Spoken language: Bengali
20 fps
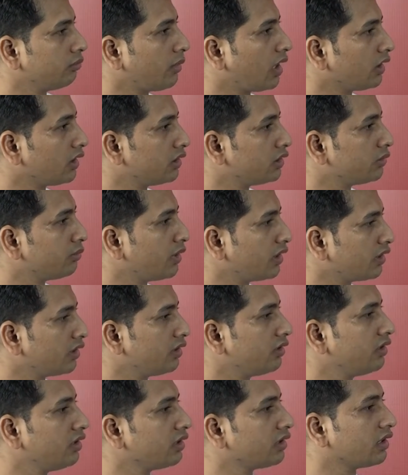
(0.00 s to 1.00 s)
বাংলাদেশ
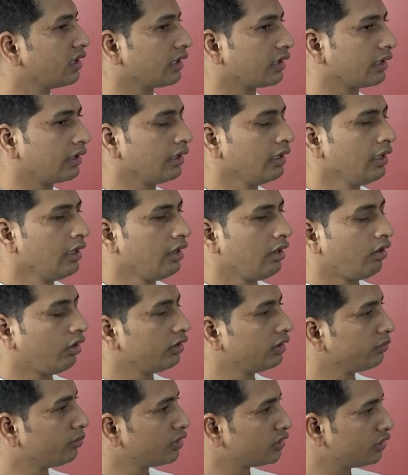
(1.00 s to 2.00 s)
ব্যাংকের দিক থেকে
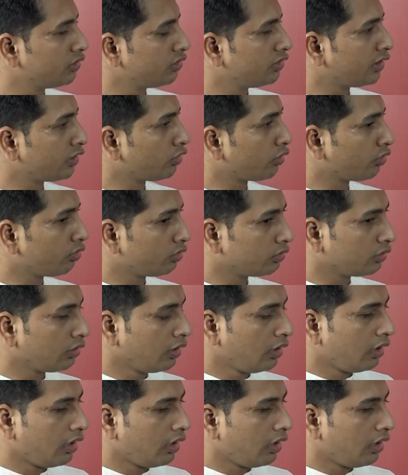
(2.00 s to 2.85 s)
অনেক বেশি যখন